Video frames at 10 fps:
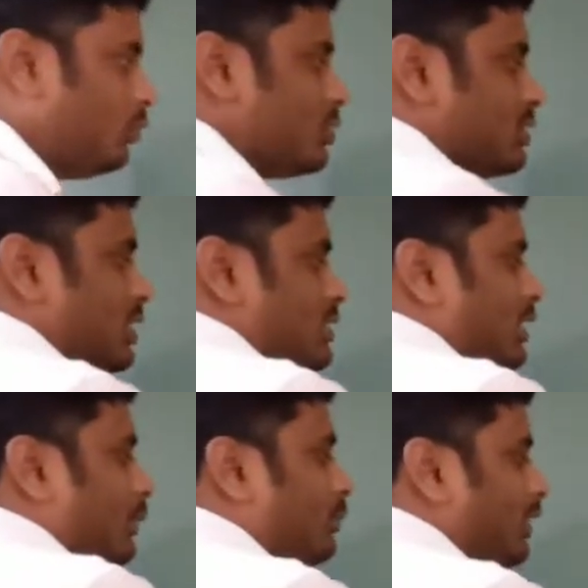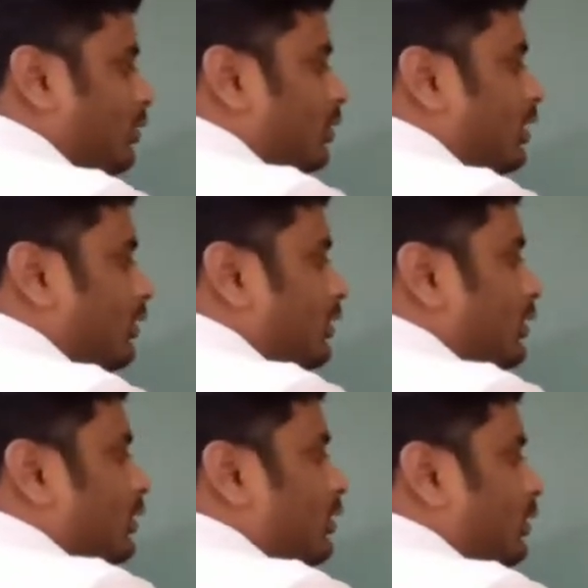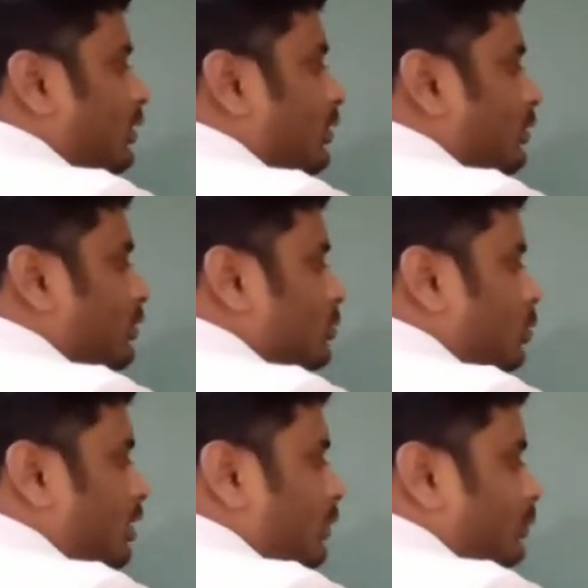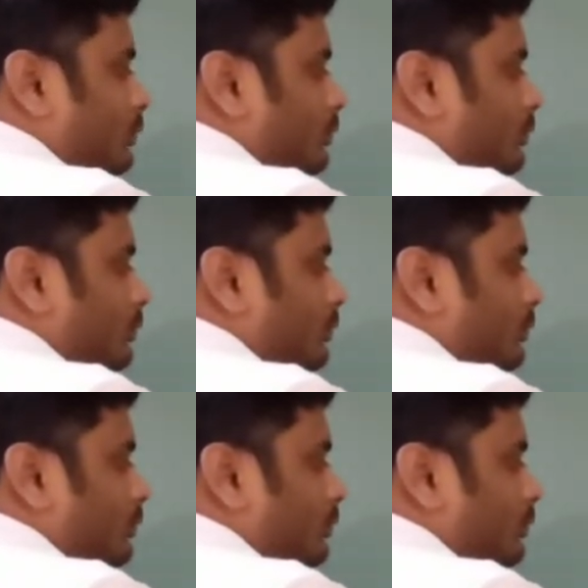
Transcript: कोष जैसे आप देखोगे सोडियम